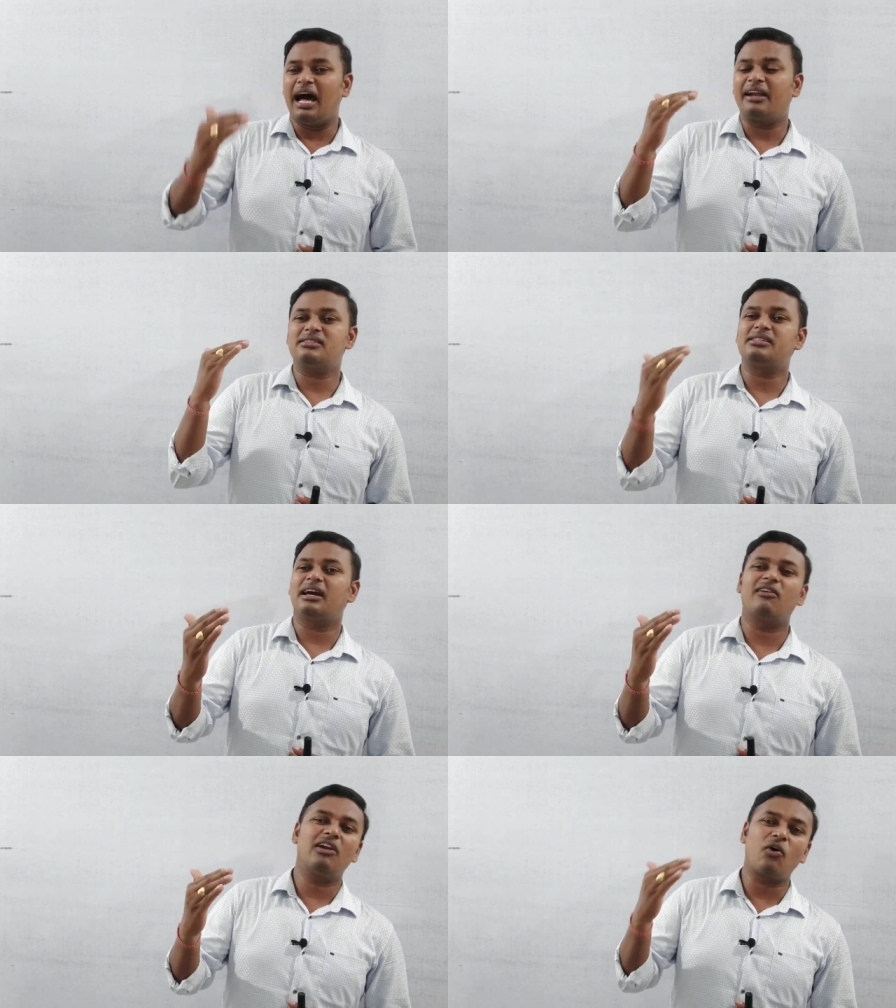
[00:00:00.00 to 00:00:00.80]
ఆర్ఎస్
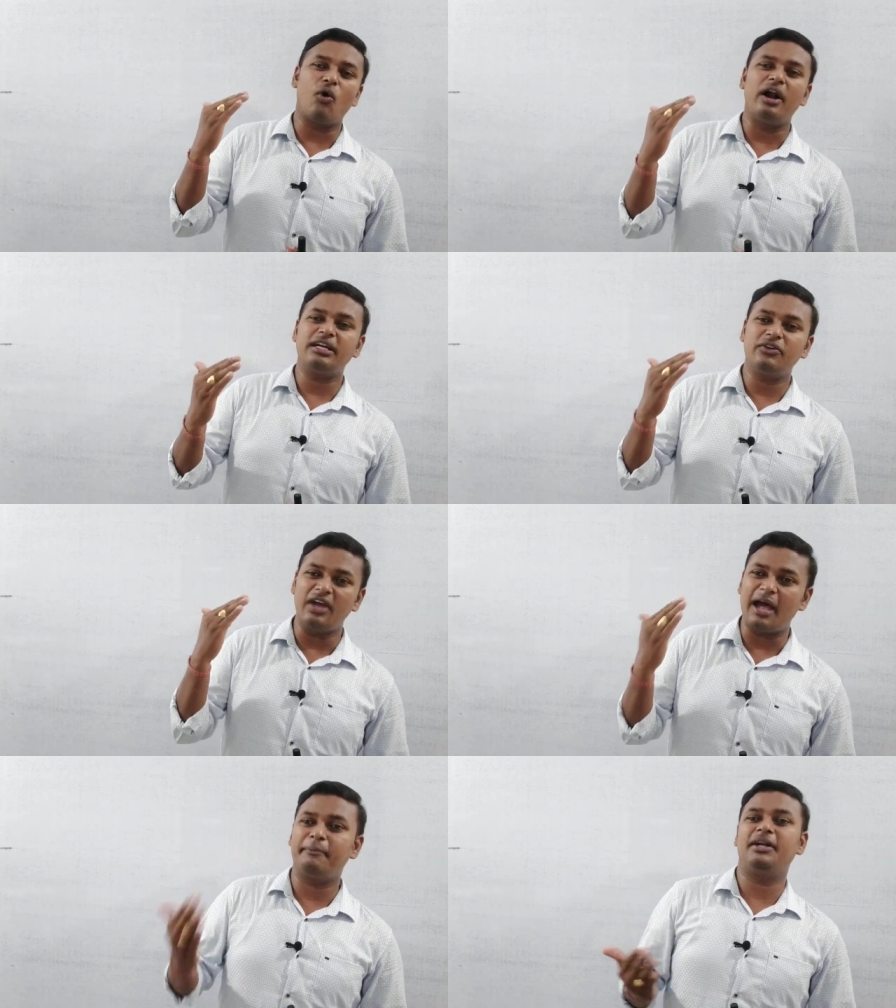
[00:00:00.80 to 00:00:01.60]
అగర్వాల్ క్వాంటిటివ్
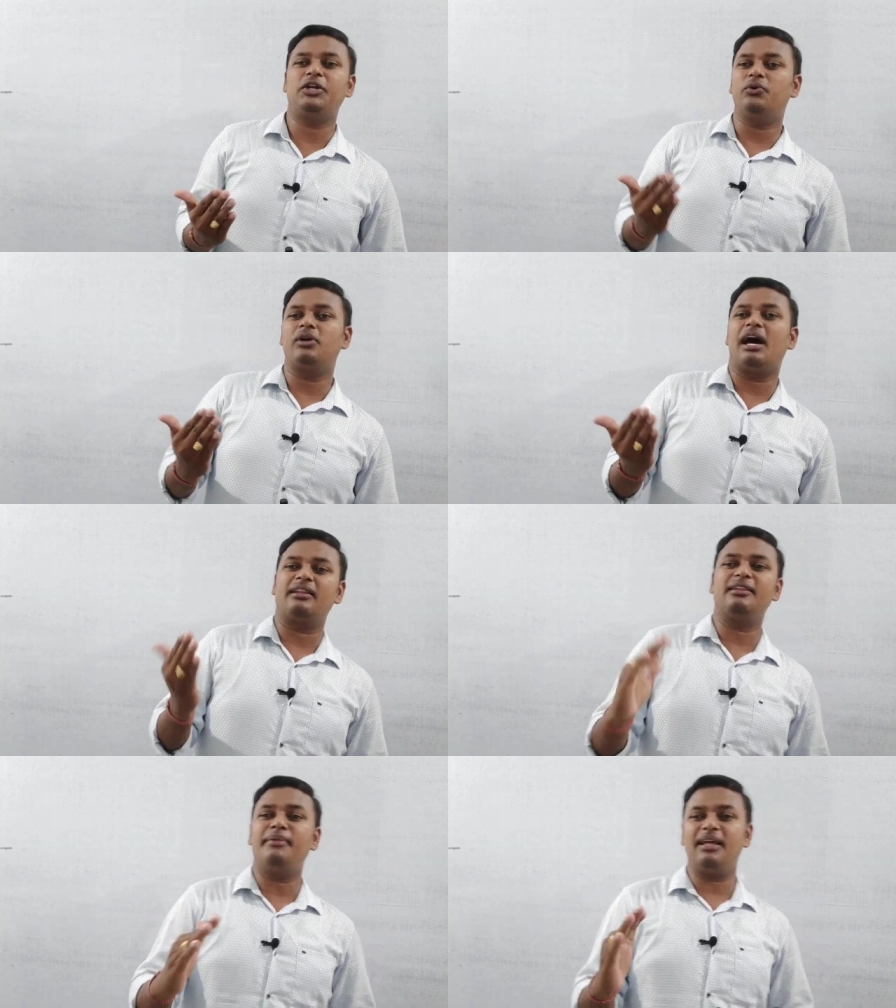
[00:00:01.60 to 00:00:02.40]
యాప్టిట్యూడ్
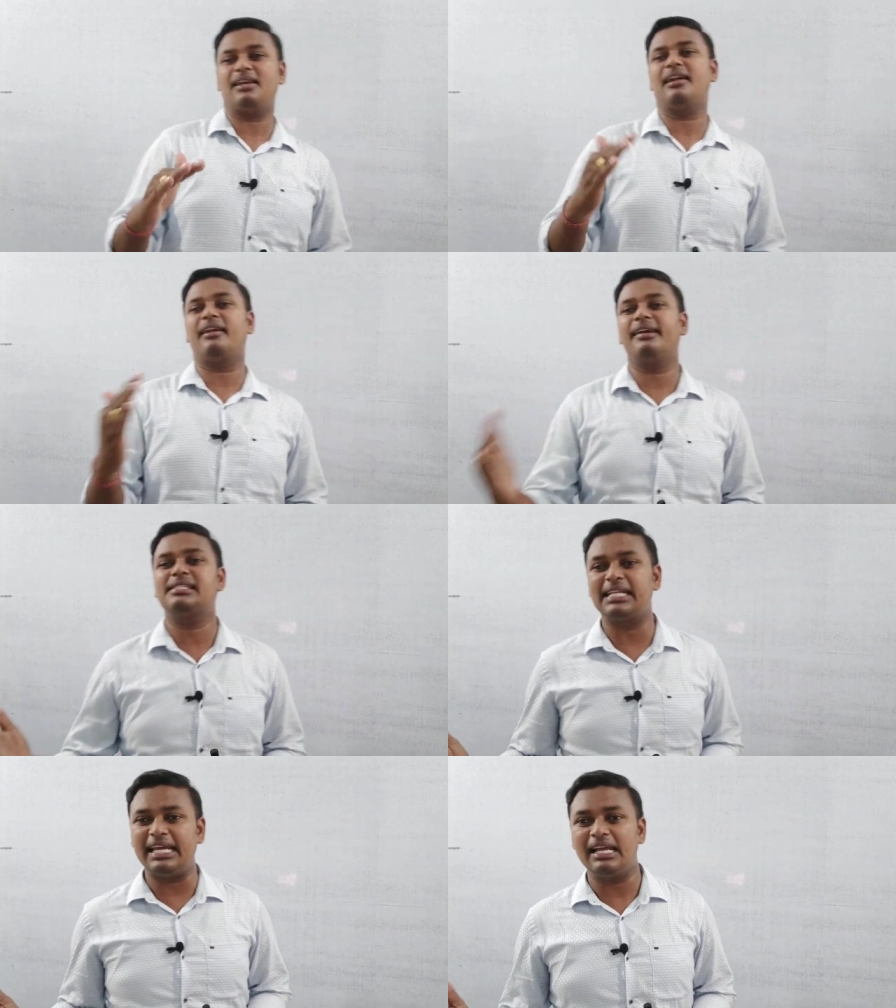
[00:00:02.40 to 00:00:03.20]
అర్థమెటిక్ అండ్
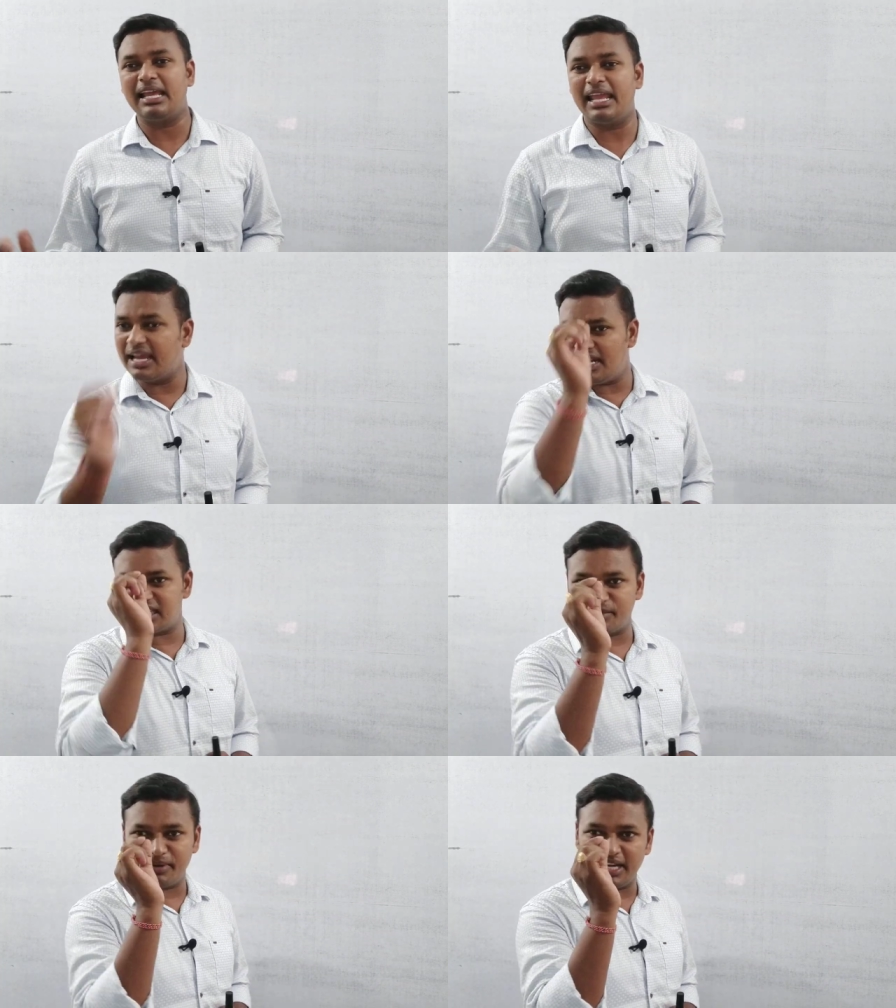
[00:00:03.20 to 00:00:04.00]
రీజనింగ్
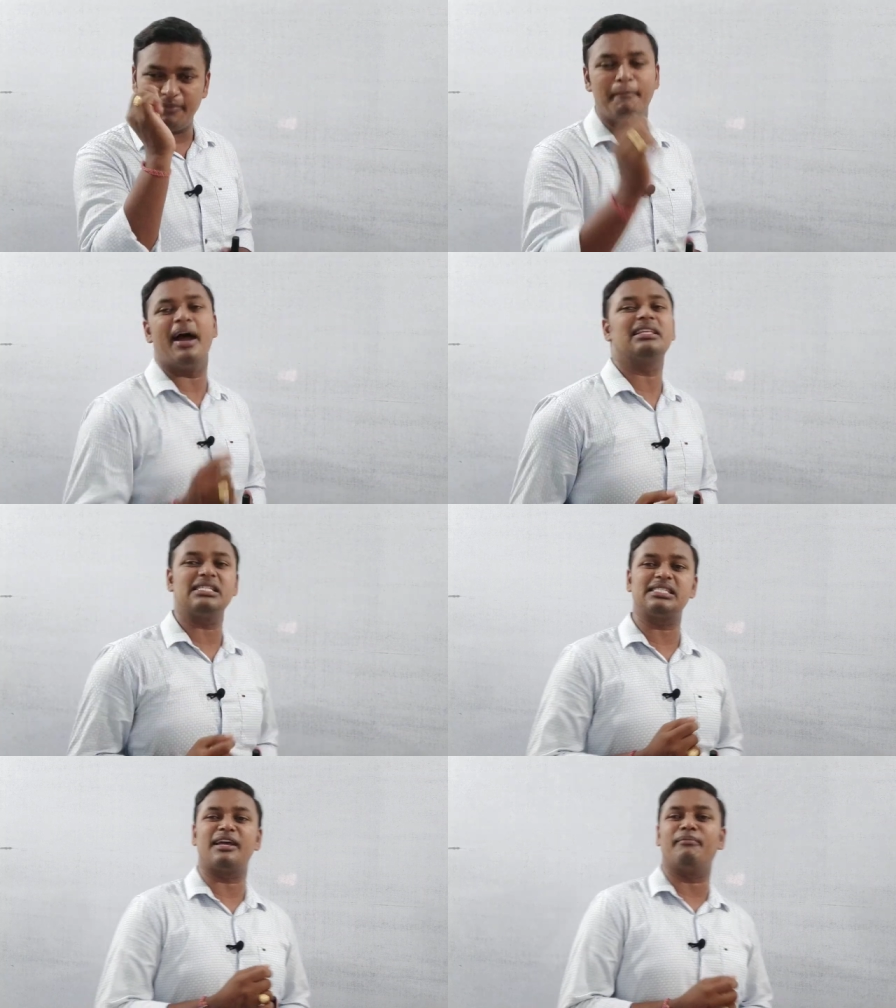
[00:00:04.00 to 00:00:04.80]
ఇంగ్లీష్ మీడియం
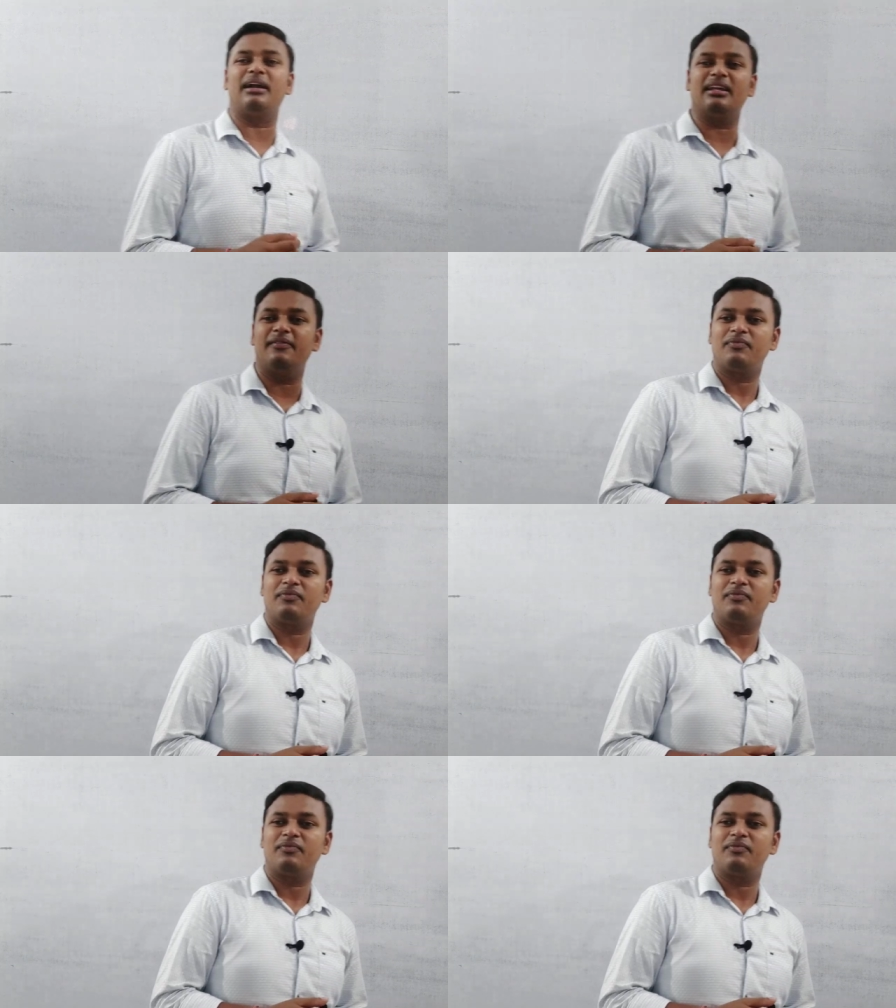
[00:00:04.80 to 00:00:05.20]
బ్యాచెస్ అనమాట